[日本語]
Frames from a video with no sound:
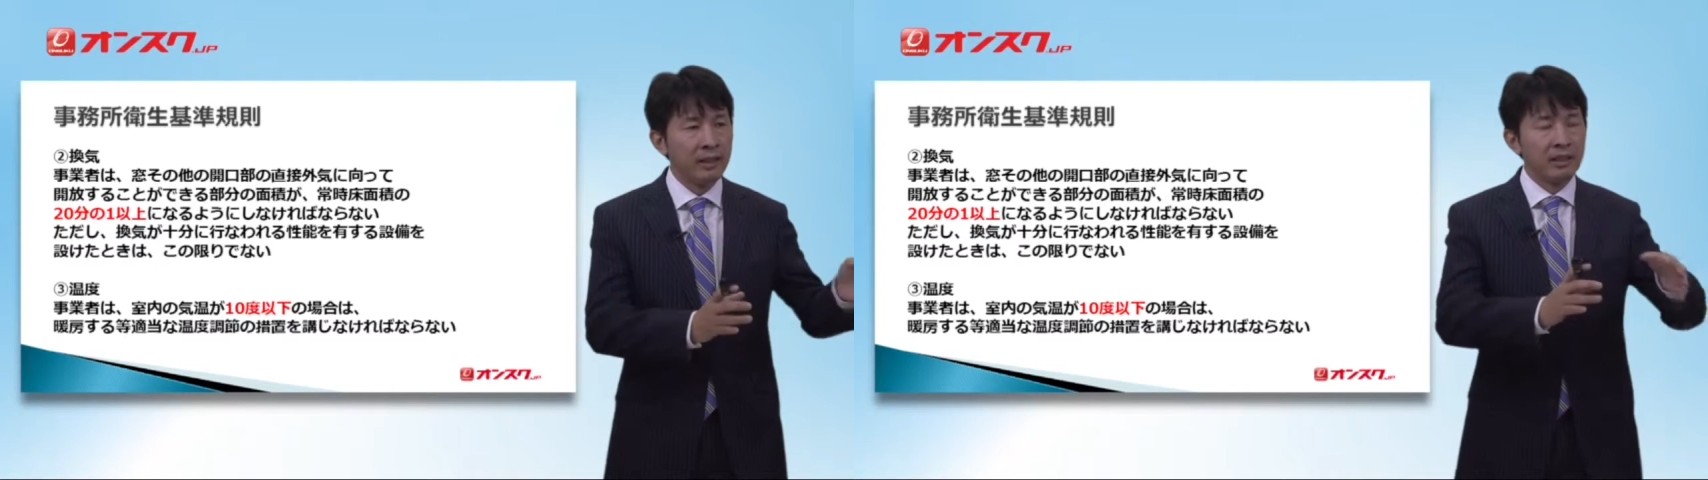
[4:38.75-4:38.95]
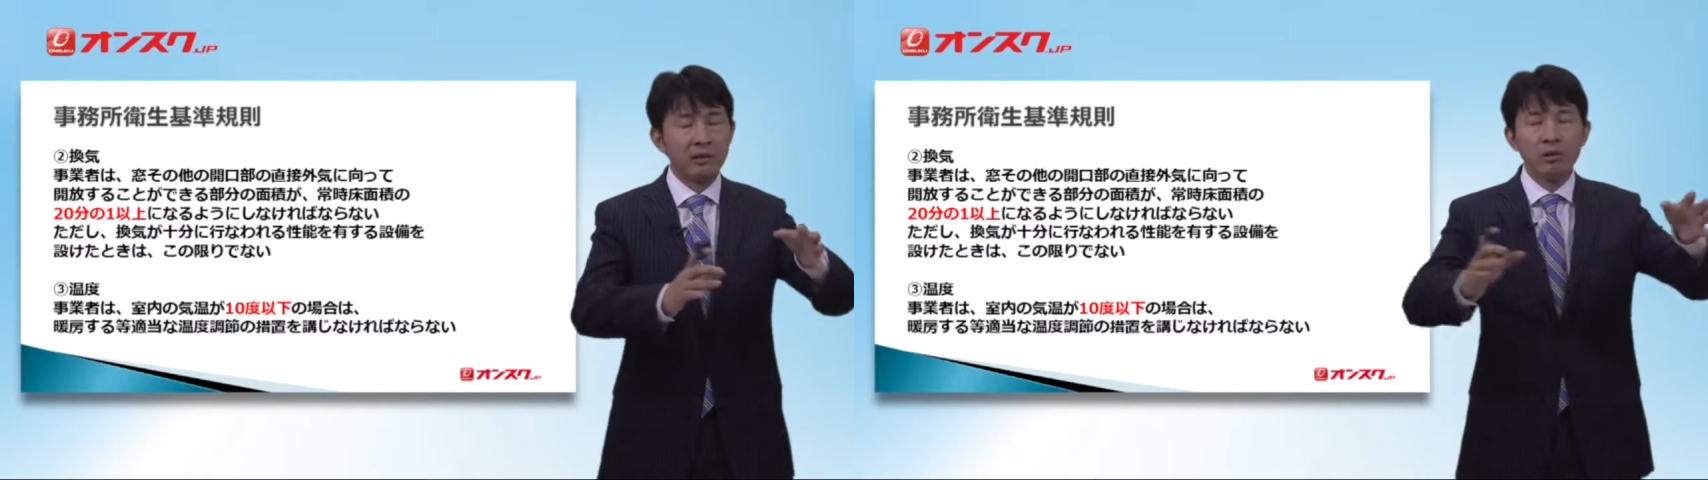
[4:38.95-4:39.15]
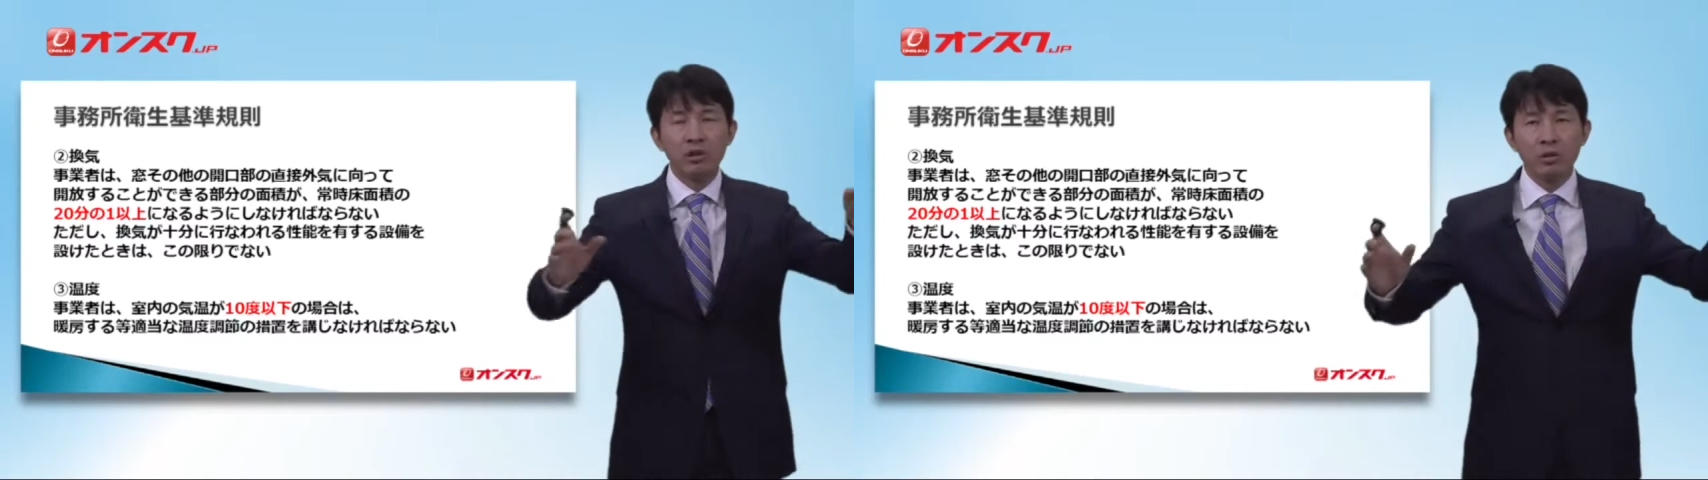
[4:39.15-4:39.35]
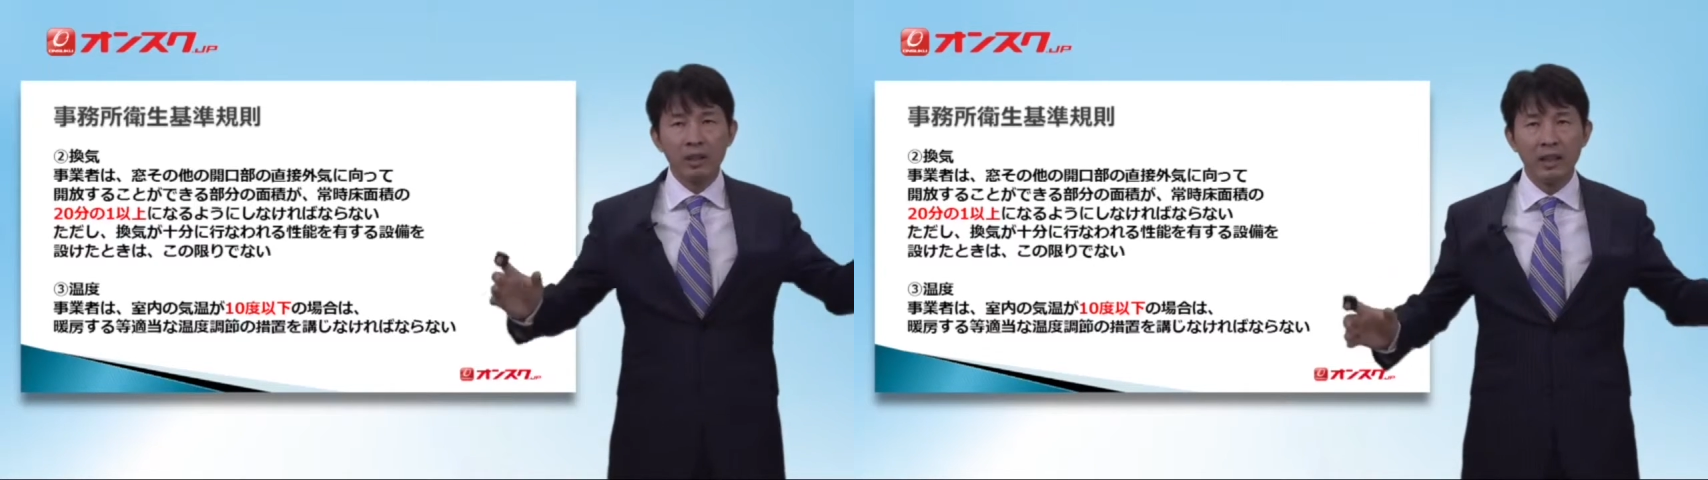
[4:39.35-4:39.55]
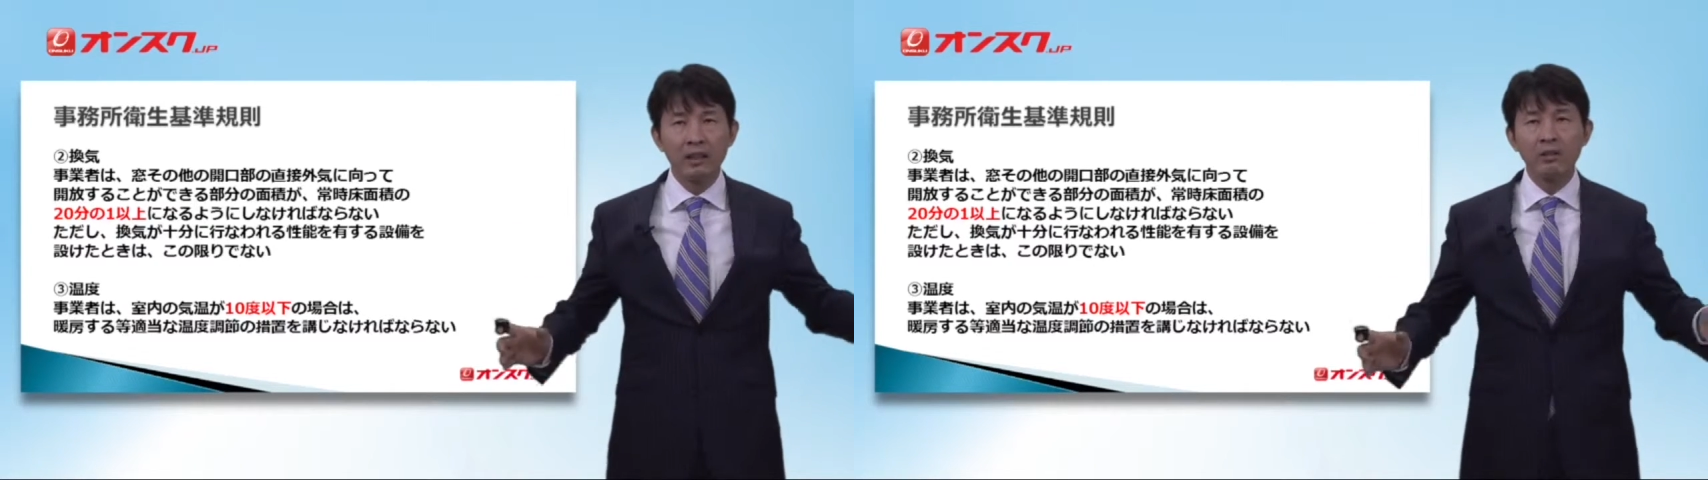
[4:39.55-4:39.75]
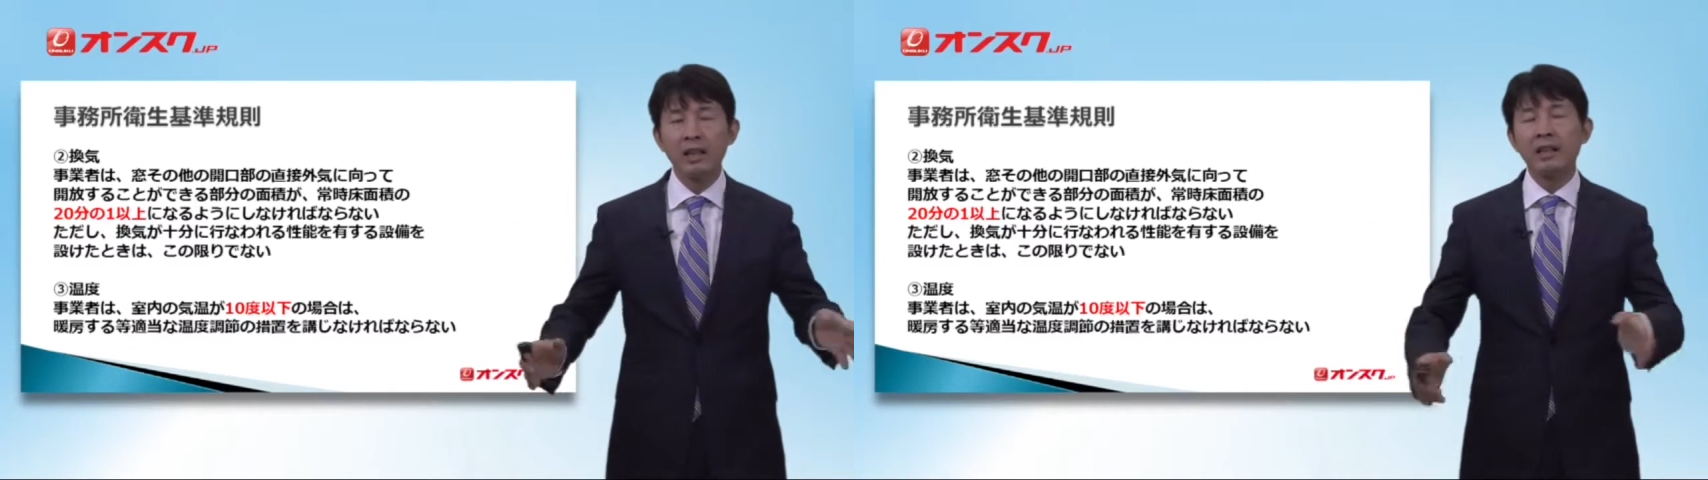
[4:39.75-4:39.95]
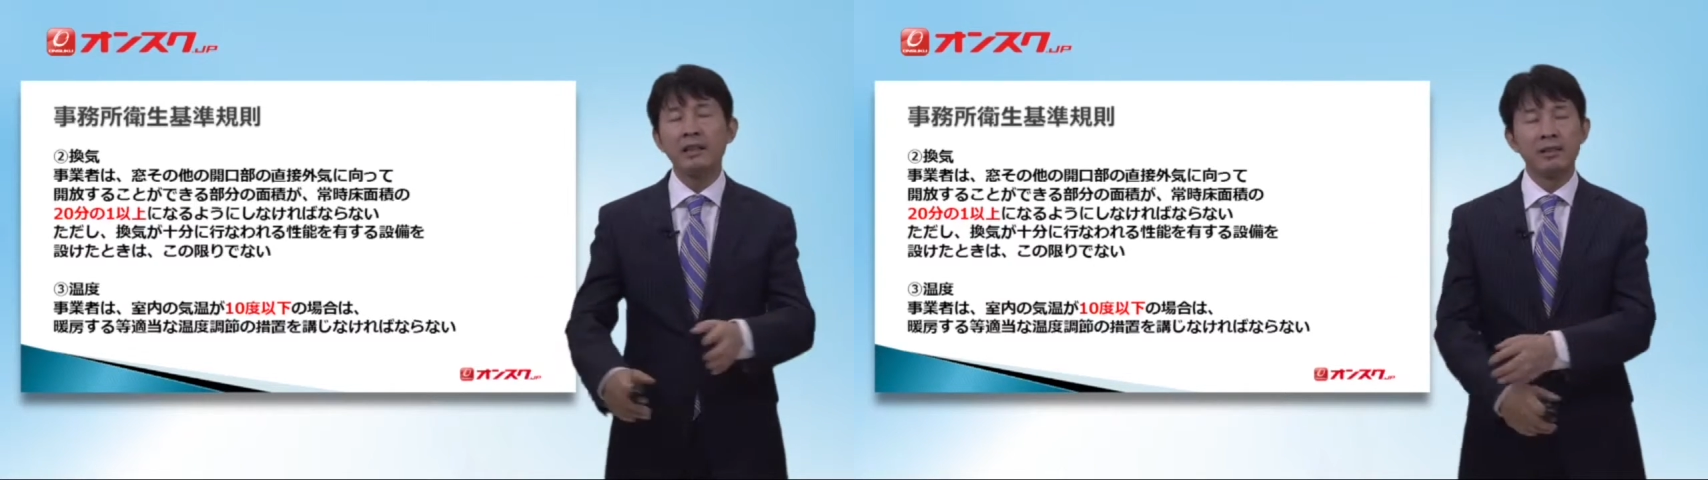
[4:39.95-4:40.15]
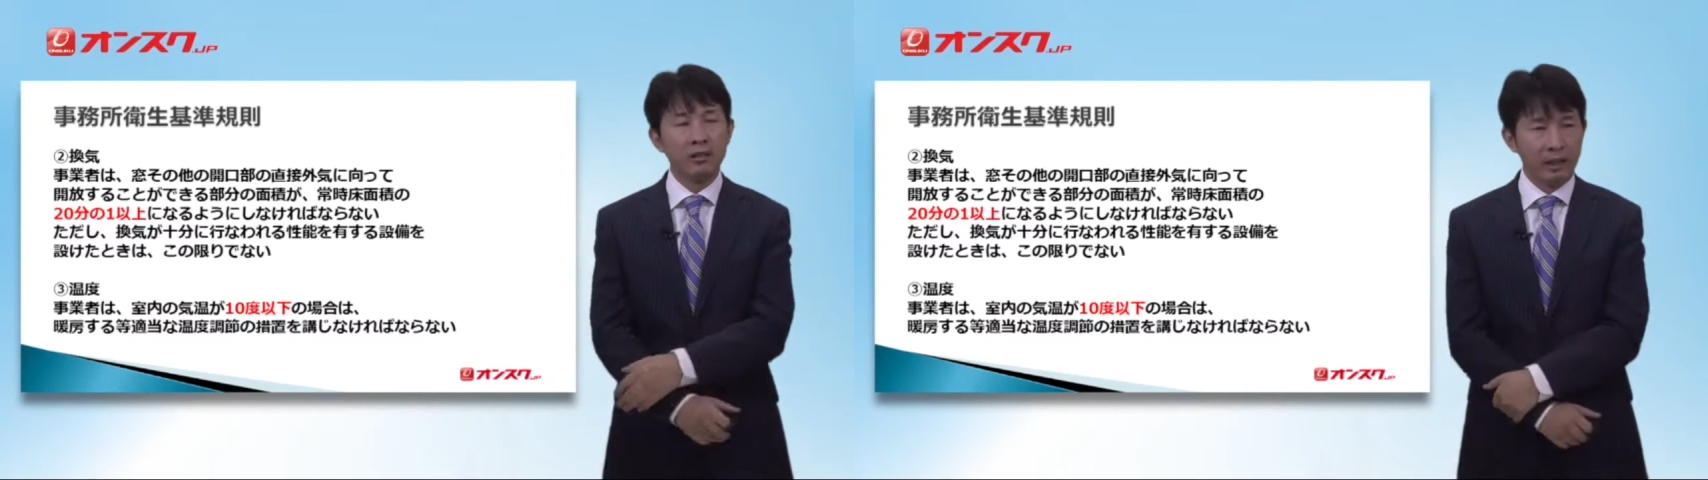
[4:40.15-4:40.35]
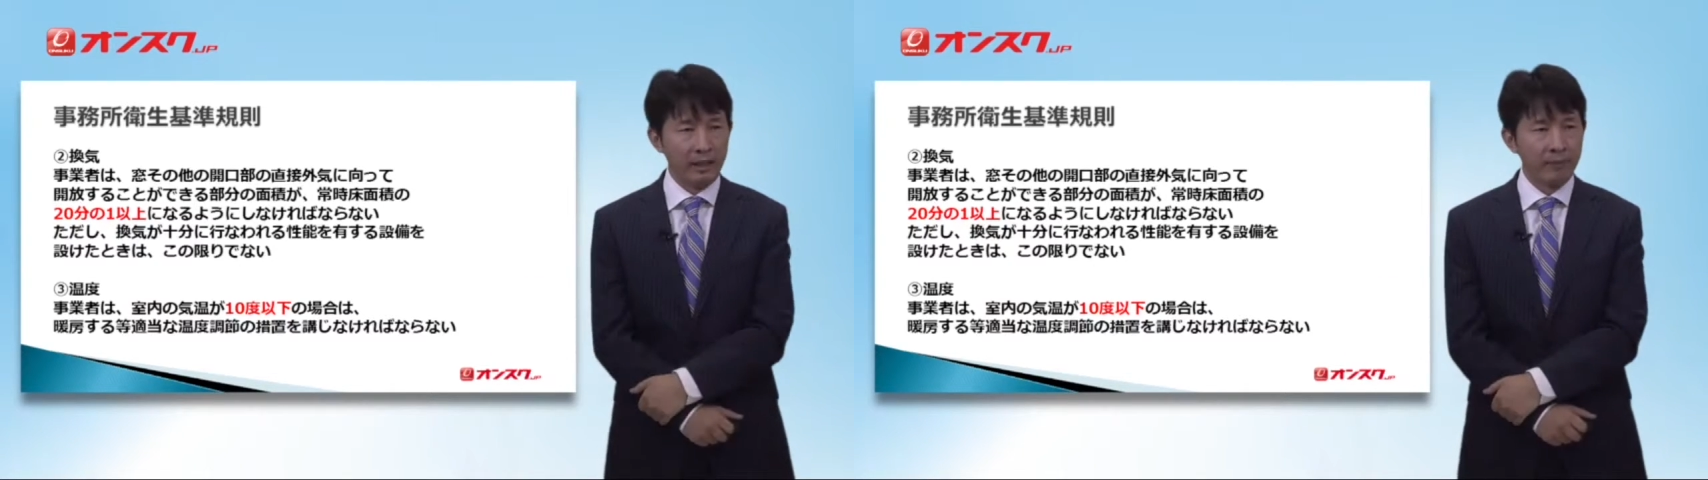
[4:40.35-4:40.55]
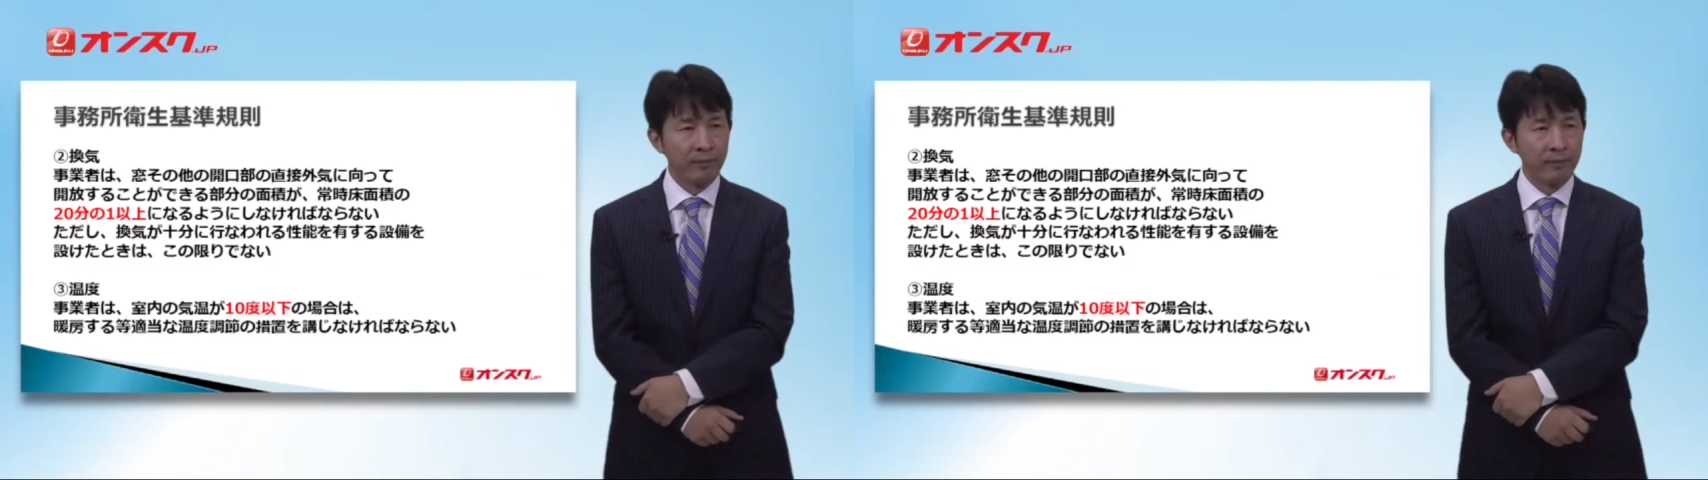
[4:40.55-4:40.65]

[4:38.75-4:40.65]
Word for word: 事務所の部屋の中ですので